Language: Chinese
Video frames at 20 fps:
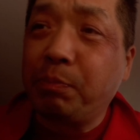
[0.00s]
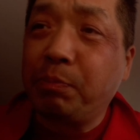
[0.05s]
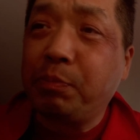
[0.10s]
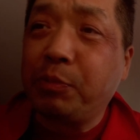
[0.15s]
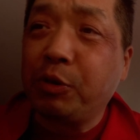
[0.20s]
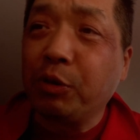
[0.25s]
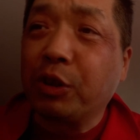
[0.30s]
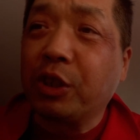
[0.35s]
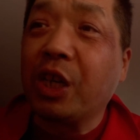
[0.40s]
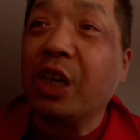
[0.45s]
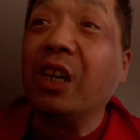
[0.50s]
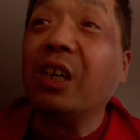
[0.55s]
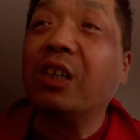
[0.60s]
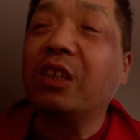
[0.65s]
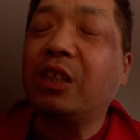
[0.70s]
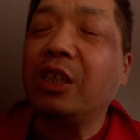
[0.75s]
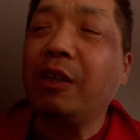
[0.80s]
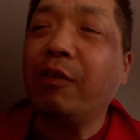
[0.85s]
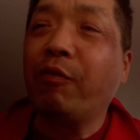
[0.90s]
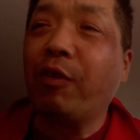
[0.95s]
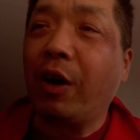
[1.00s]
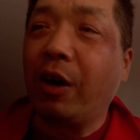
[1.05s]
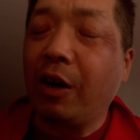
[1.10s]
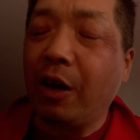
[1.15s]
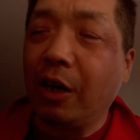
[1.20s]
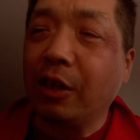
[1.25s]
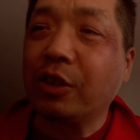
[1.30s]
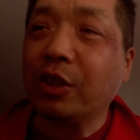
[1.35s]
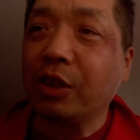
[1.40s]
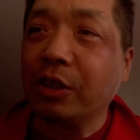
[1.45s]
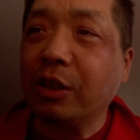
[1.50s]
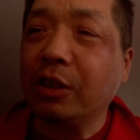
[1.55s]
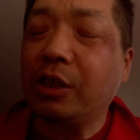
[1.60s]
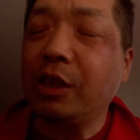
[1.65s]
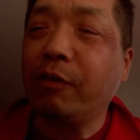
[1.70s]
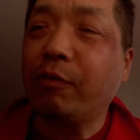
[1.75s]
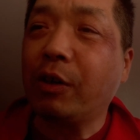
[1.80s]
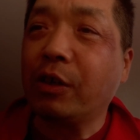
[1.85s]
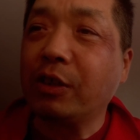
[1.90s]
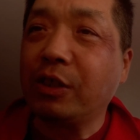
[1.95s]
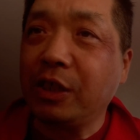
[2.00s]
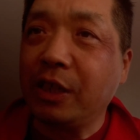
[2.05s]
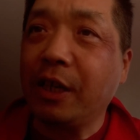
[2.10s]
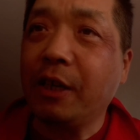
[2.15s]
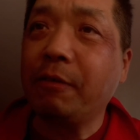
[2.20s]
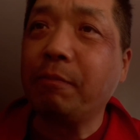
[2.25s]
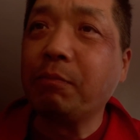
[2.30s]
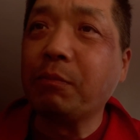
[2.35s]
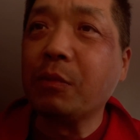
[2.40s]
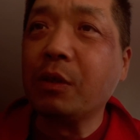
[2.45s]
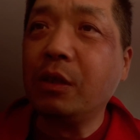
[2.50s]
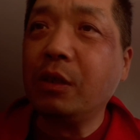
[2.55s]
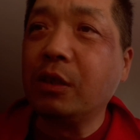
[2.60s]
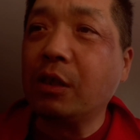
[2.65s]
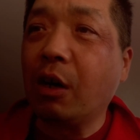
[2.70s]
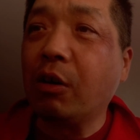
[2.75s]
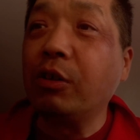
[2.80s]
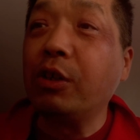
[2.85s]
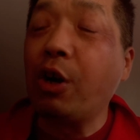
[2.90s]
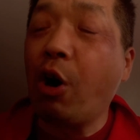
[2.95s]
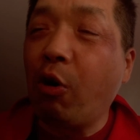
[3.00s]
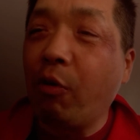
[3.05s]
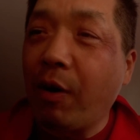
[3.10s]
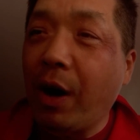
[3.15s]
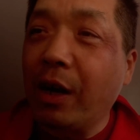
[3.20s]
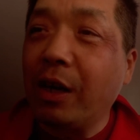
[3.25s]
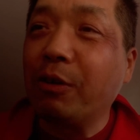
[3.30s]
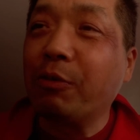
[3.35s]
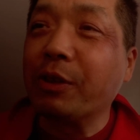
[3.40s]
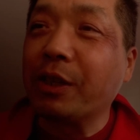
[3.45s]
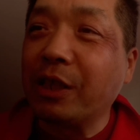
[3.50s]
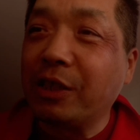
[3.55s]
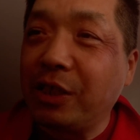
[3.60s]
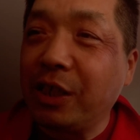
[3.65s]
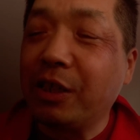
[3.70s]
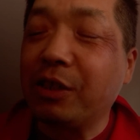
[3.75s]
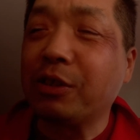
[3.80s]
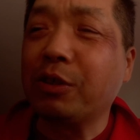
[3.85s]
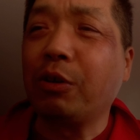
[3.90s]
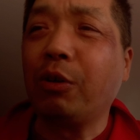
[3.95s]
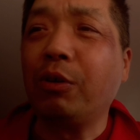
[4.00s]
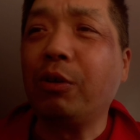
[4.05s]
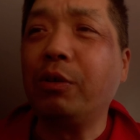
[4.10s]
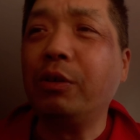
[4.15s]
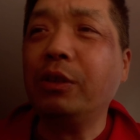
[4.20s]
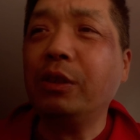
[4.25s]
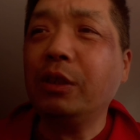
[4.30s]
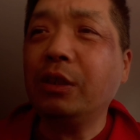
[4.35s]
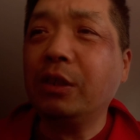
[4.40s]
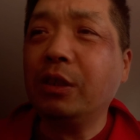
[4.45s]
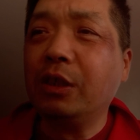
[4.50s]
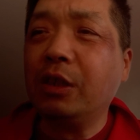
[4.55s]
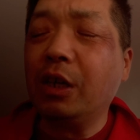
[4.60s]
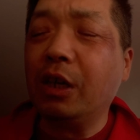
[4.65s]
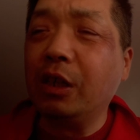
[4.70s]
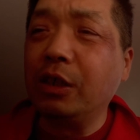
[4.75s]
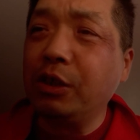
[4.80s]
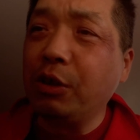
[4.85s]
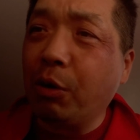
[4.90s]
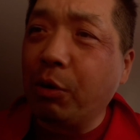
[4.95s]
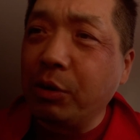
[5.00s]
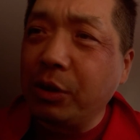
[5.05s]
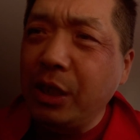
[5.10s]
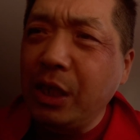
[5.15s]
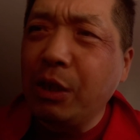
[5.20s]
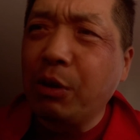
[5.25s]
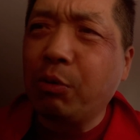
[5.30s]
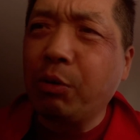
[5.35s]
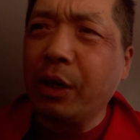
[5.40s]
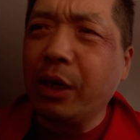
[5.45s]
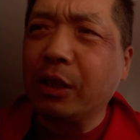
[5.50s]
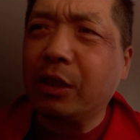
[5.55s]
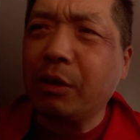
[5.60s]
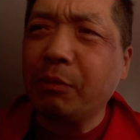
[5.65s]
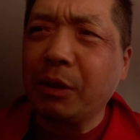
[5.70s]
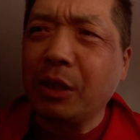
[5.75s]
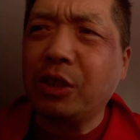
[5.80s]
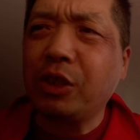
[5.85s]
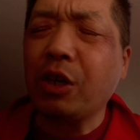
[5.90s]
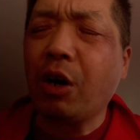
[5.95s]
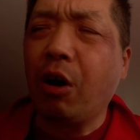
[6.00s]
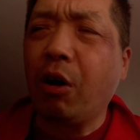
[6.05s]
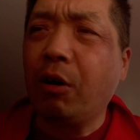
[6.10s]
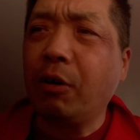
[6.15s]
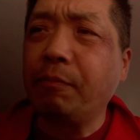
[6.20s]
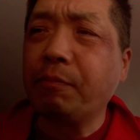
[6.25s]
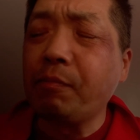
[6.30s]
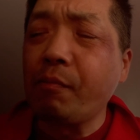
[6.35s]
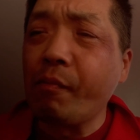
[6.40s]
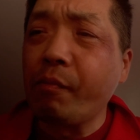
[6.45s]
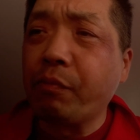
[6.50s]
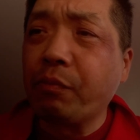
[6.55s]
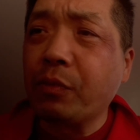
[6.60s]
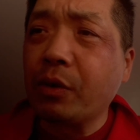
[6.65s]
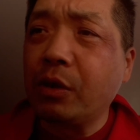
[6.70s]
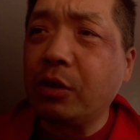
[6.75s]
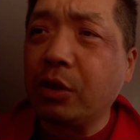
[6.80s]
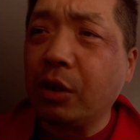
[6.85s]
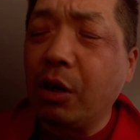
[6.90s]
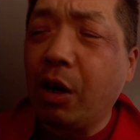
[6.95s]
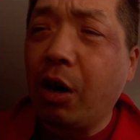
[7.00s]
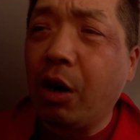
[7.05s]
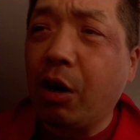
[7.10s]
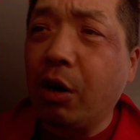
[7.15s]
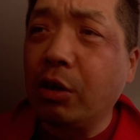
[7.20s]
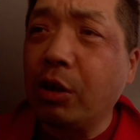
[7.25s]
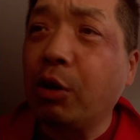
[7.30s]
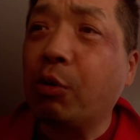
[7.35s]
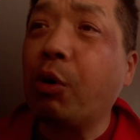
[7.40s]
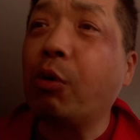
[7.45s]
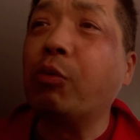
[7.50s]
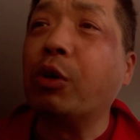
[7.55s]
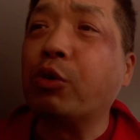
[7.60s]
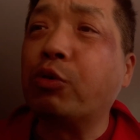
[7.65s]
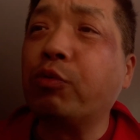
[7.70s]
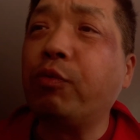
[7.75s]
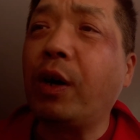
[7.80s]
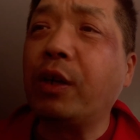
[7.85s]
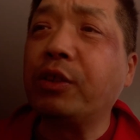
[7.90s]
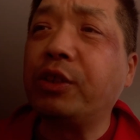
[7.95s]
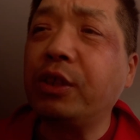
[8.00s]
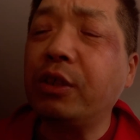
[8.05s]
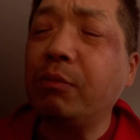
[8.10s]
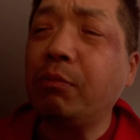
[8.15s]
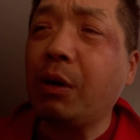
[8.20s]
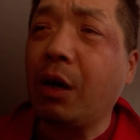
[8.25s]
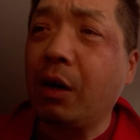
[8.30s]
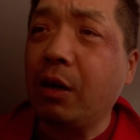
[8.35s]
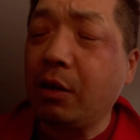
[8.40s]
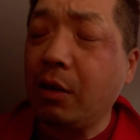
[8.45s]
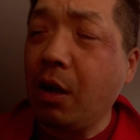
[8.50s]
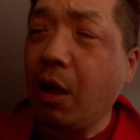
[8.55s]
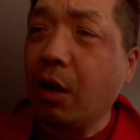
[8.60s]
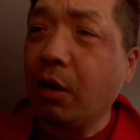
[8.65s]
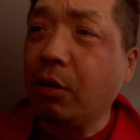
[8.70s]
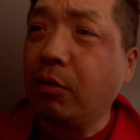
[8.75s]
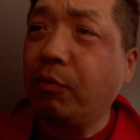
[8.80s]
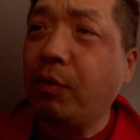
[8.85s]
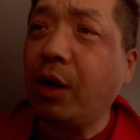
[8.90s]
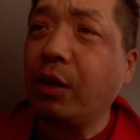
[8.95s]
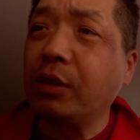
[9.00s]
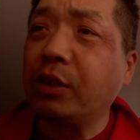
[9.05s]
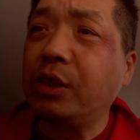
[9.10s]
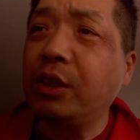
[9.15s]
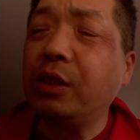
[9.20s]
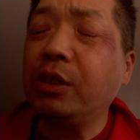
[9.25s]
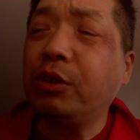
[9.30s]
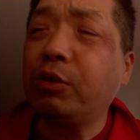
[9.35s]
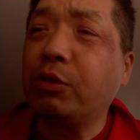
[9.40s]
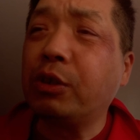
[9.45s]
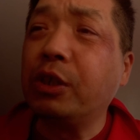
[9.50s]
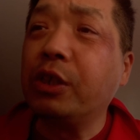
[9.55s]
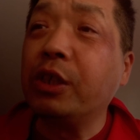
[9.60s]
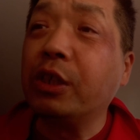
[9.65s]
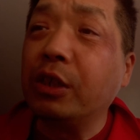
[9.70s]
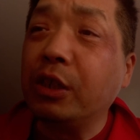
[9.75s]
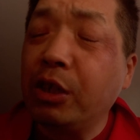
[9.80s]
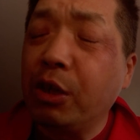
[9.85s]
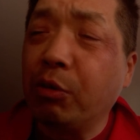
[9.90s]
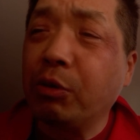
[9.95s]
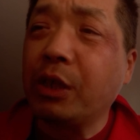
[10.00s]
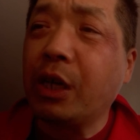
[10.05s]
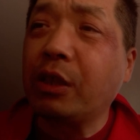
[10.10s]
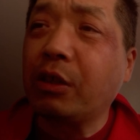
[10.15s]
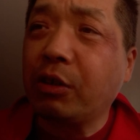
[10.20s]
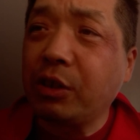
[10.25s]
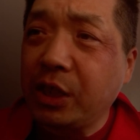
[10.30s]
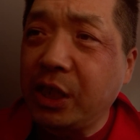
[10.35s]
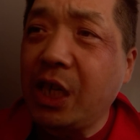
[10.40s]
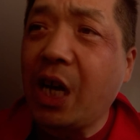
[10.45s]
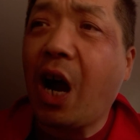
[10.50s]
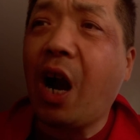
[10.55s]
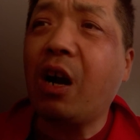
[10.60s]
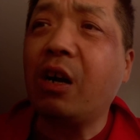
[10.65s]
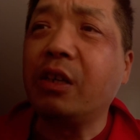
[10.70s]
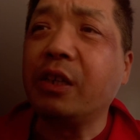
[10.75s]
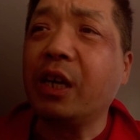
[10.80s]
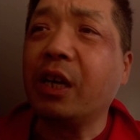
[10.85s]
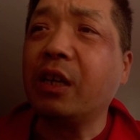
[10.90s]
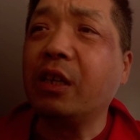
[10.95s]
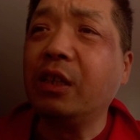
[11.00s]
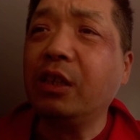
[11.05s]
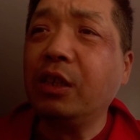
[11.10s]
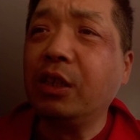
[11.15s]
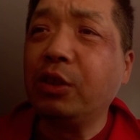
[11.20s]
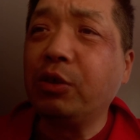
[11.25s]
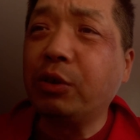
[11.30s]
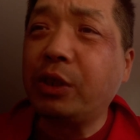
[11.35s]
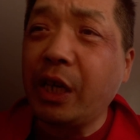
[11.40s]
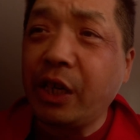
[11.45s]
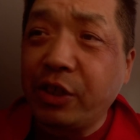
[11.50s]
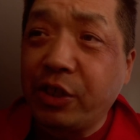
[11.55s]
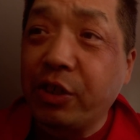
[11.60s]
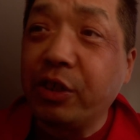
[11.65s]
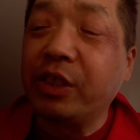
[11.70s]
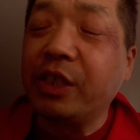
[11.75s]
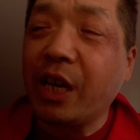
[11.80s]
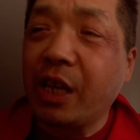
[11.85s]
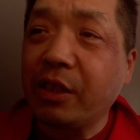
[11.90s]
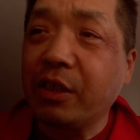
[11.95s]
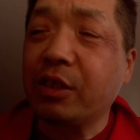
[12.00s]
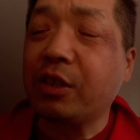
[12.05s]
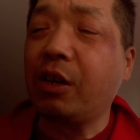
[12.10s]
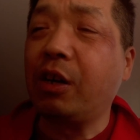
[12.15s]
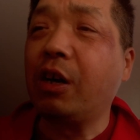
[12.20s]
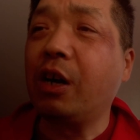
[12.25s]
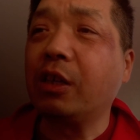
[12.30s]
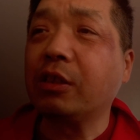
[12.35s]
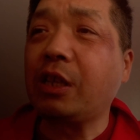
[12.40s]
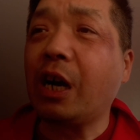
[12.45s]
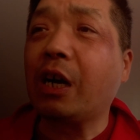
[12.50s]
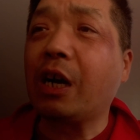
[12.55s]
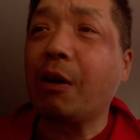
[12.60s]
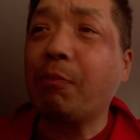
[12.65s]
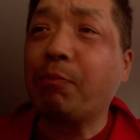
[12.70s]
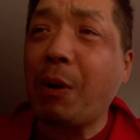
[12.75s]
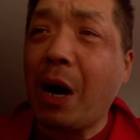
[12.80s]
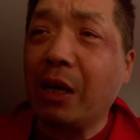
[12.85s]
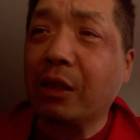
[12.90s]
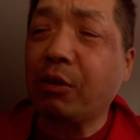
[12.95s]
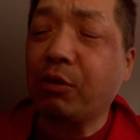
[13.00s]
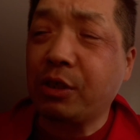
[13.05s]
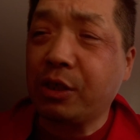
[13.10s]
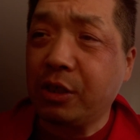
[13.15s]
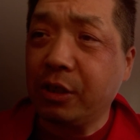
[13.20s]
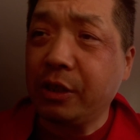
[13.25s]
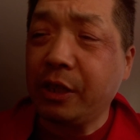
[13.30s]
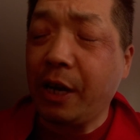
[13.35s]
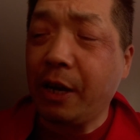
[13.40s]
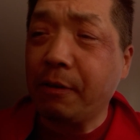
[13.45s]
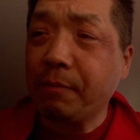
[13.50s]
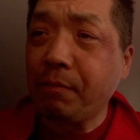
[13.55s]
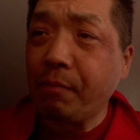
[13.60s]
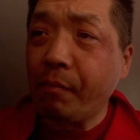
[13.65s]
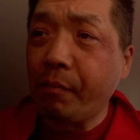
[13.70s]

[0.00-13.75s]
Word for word: 就停个地方啊，停个地方接，然后聊完了我再接着走。呃，有一回特别巧。正好那会儿我住望京嘛，嗯，望京就是零六年到一二年，就这之间的事儿啊，大概八到十年。